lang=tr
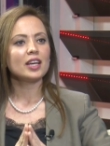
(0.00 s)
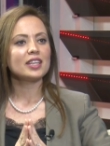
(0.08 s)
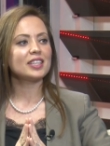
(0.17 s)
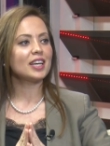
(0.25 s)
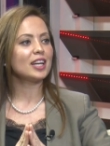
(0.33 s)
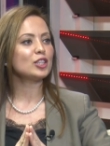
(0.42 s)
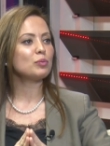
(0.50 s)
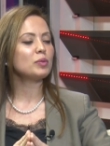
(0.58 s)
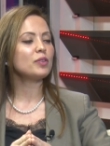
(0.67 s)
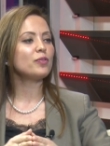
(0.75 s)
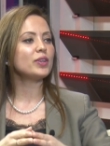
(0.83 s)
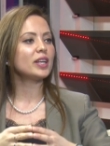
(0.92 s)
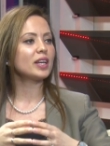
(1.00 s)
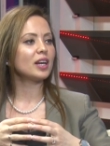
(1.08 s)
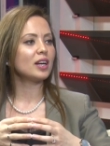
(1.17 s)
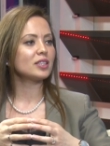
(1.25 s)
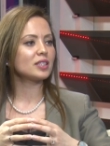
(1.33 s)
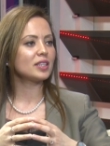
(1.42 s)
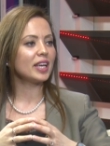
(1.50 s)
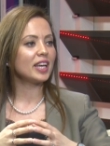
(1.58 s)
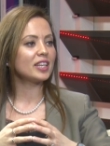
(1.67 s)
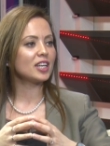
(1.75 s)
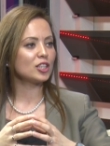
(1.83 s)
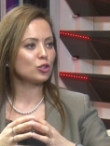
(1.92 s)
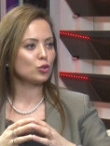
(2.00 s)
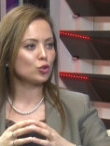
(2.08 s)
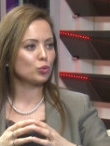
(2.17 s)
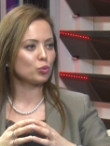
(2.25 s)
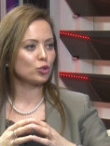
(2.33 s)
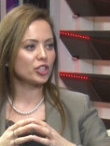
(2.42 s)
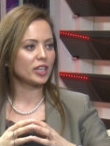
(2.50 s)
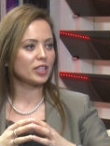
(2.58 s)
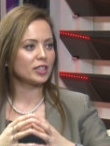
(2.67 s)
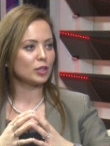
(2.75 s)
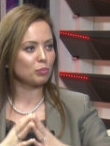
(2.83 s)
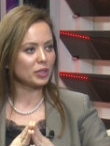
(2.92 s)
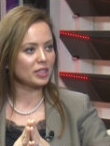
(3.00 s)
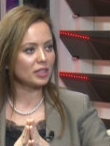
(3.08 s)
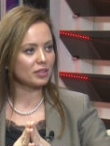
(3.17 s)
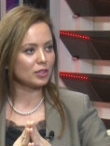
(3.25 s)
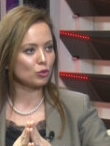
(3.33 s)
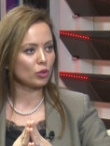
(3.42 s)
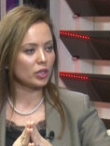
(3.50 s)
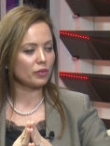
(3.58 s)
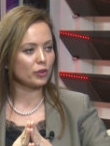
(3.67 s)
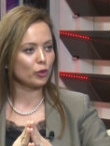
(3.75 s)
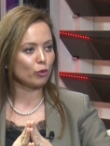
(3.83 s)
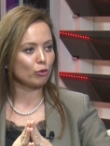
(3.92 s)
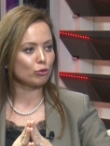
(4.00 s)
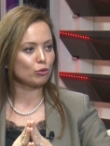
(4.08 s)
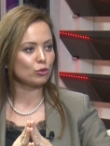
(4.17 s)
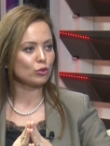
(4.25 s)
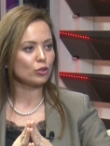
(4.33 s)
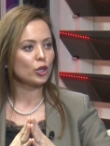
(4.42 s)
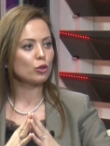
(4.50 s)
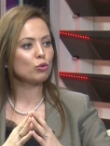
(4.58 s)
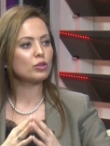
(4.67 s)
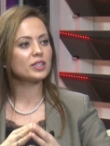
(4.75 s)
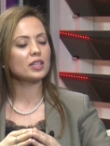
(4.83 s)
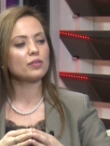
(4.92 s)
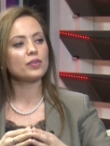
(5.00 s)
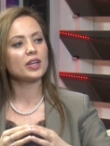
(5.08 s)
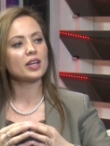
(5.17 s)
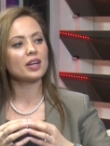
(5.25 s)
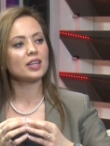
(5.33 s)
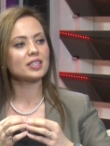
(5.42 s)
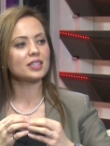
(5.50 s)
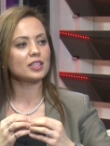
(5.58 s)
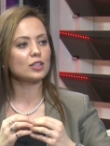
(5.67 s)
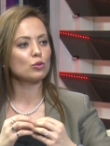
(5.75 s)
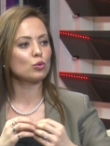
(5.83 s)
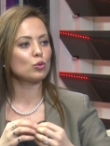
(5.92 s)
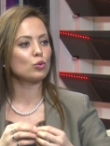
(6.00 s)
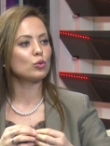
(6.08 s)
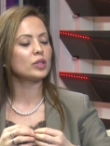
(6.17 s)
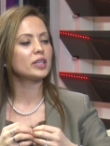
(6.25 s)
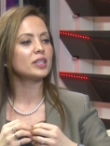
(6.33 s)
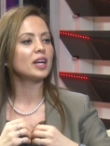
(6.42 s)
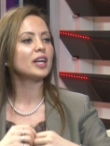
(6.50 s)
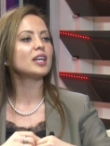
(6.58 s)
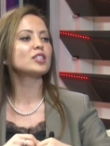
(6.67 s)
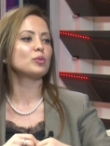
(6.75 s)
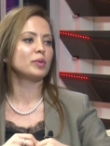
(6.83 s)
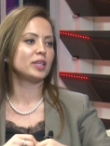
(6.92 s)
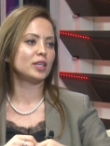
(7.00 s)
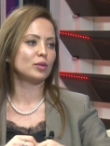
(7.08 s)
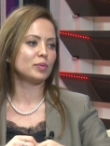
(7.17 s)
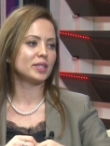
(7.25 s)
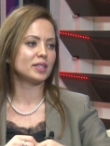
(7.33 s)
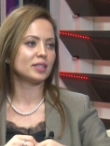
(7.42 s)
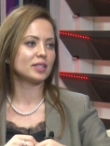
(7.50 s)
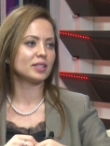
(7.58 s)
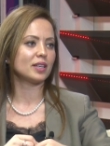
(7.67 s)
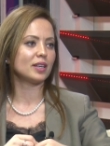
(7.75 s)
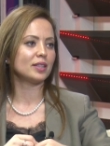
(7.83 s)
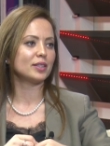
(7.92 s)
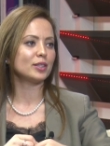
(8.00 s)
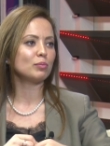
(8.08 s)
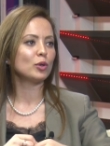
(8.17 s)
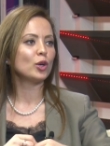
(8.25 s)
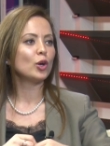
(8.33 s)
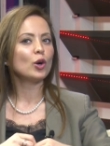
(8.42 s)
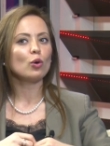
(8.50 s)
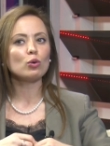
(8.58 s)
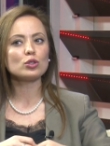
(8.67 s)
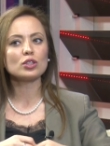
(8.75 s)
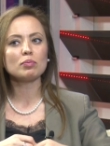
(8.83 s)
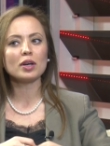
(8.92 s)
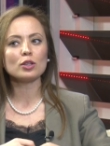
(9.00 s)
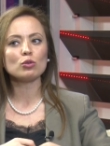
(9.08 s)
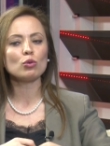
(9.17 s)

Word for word: kendime frekansını enerji çubuğu şeklinde mıknatıs görevi gördürür. Yüksek frekanstaki duyguların hayatıma girmesini sağlarım. O zaman ne